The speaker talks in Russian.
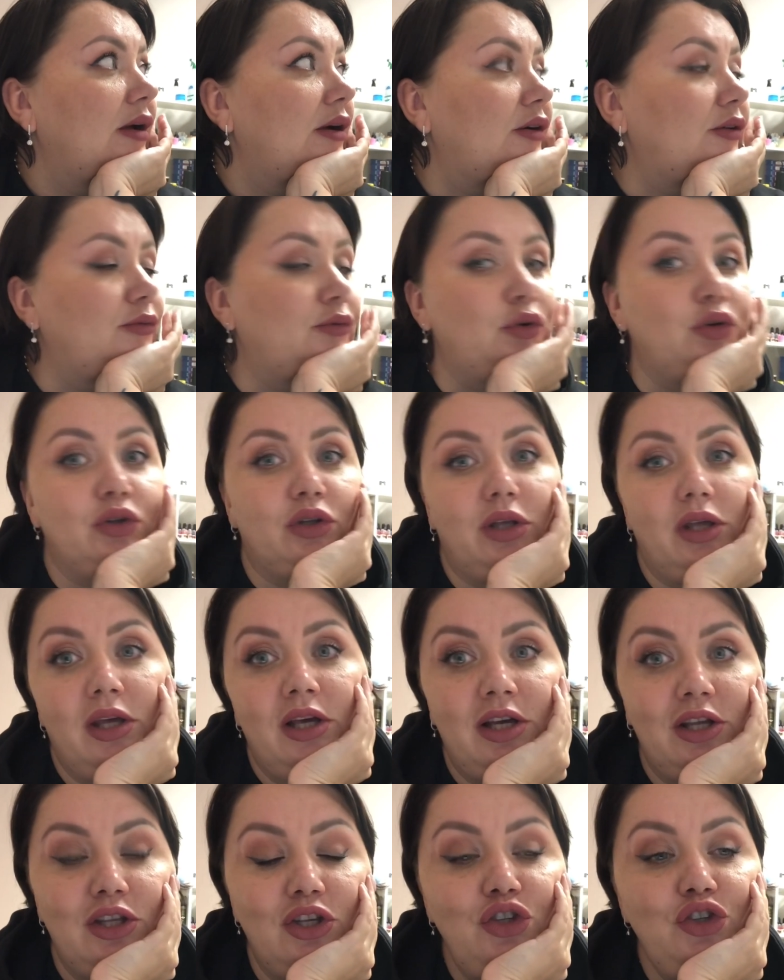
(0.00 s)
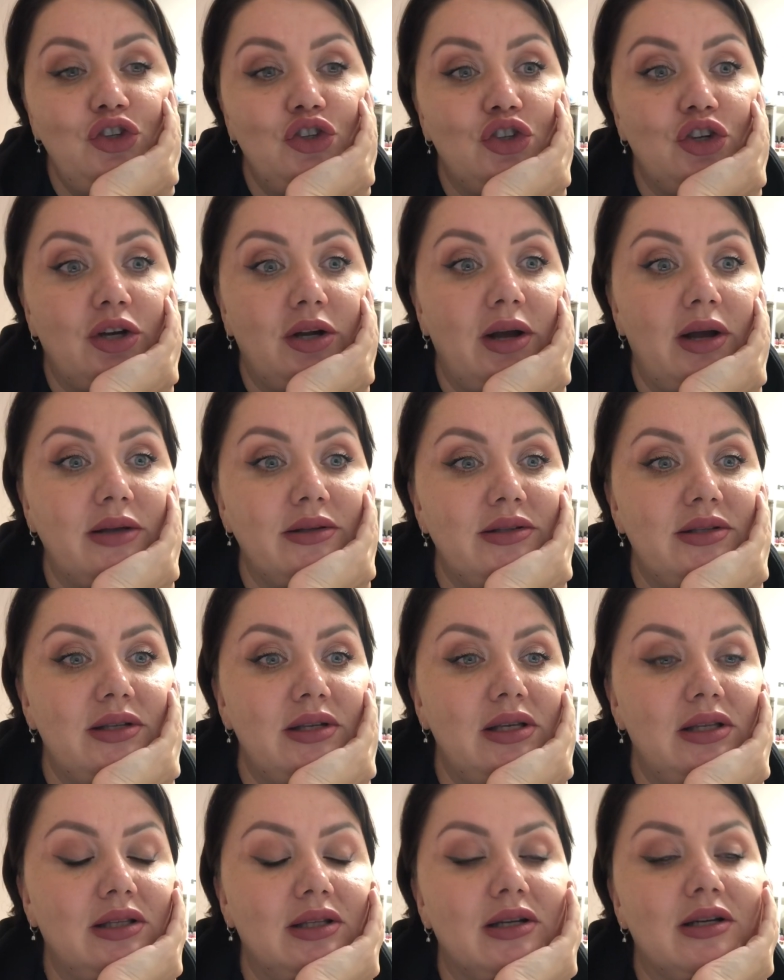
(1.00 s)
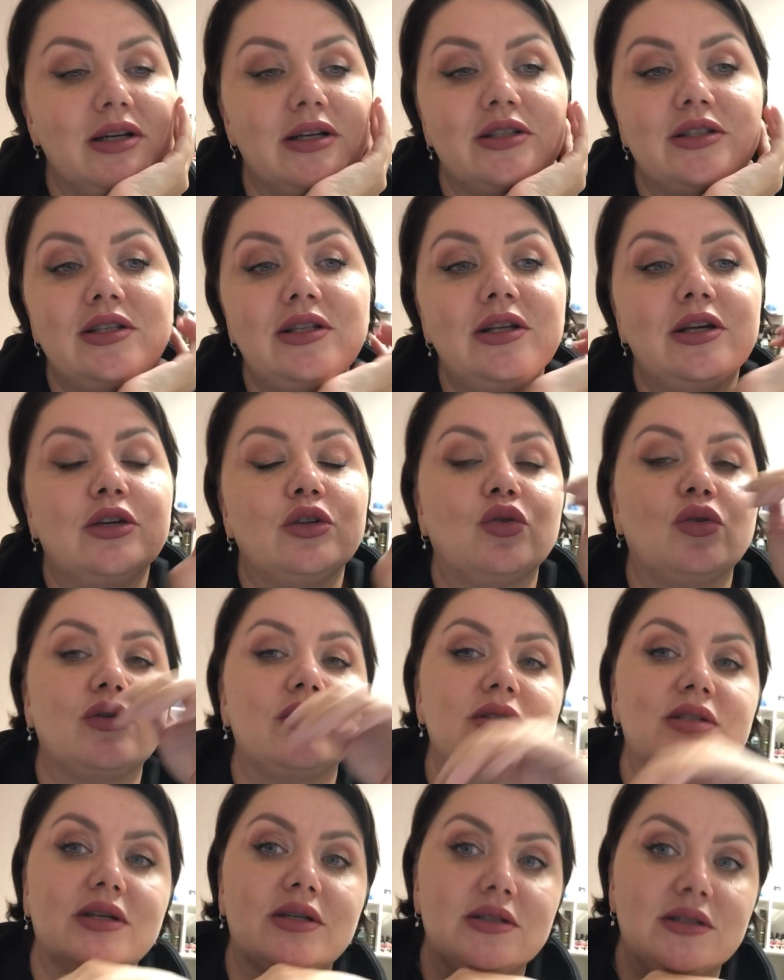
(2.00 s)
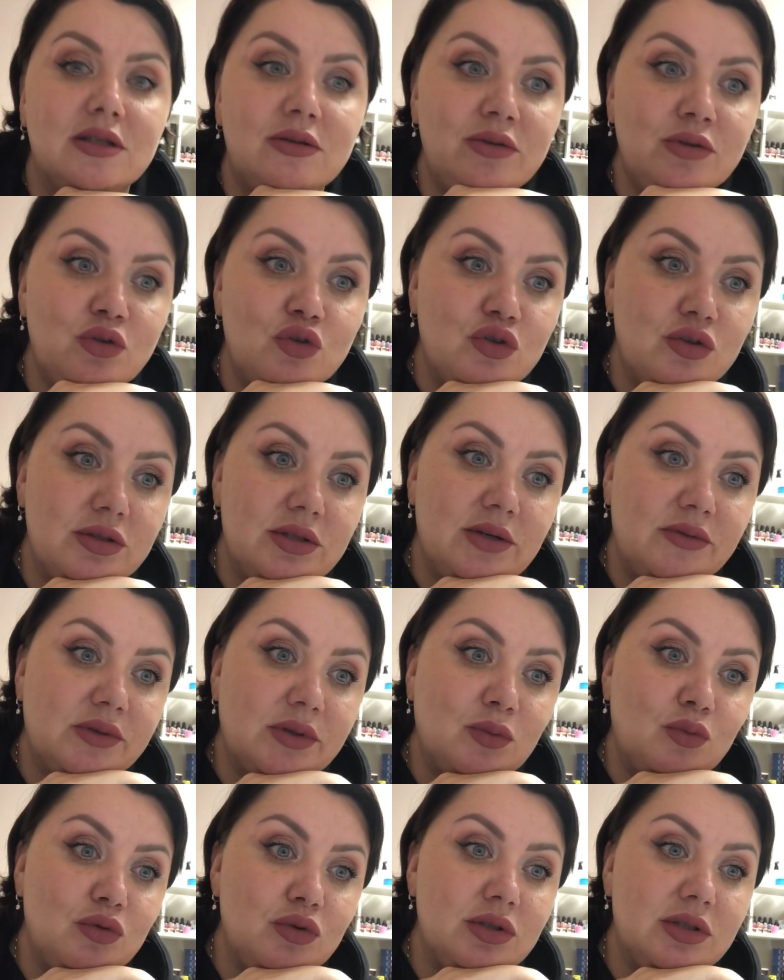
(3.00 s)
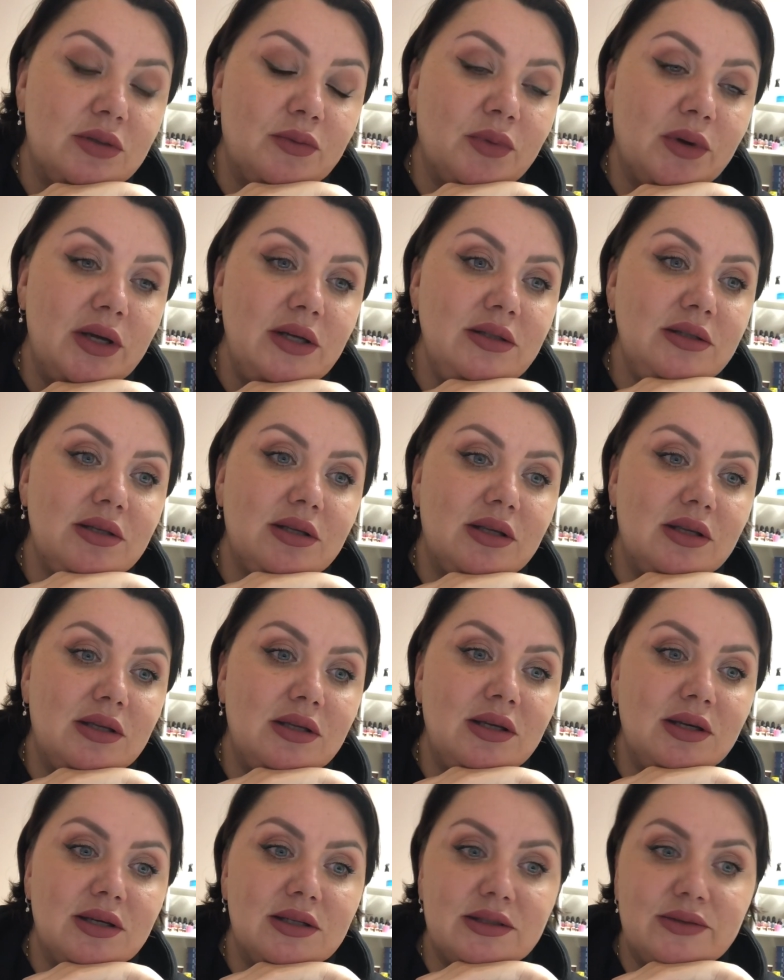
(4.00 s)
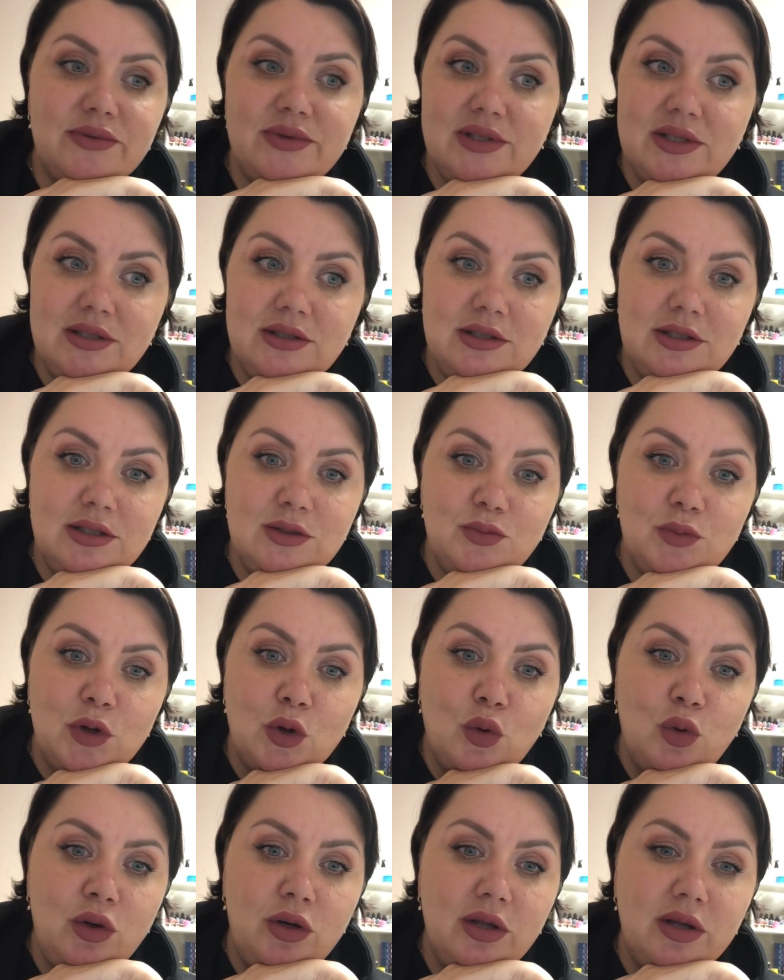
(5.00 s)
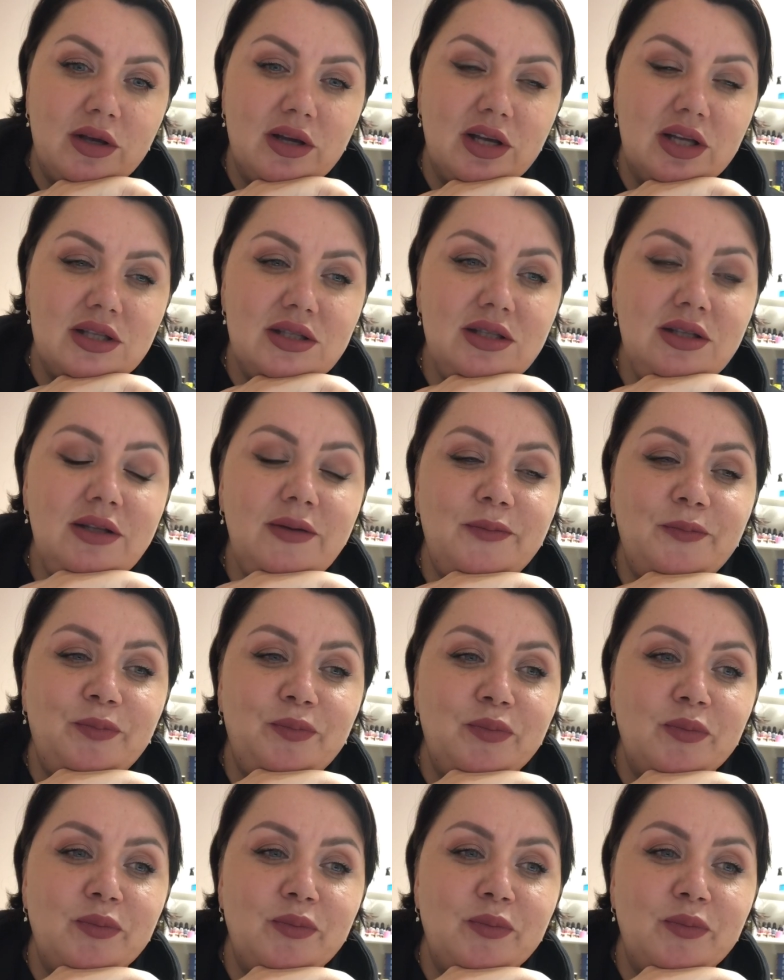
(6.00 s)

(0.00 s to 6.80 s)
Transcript: Вот. И, конечно же, картины. Картины, которые я заказала, нужно завтра будет забрать и развесить здесь прикольные картины.